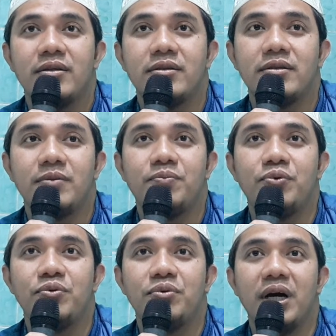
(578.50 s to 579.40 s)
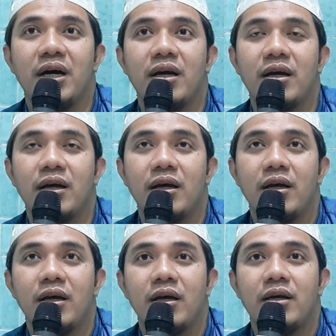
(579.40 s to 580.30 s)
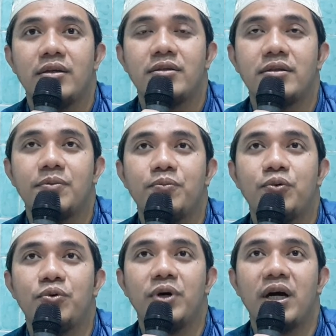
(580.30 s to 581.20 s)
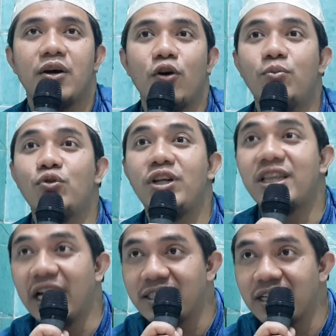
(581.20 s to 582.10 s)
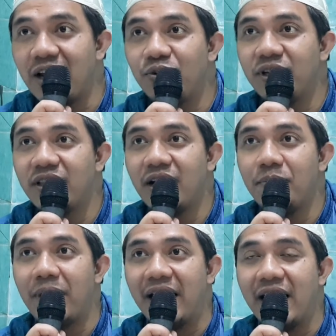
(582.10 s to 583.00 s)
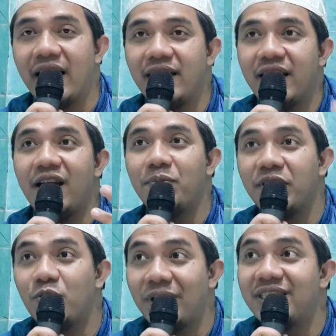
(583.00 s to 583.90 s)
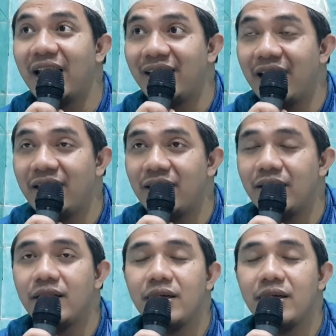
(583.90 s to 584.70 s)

sebuah sebuah komunitas kalau kita maknai dalam kehidupan sehari-hari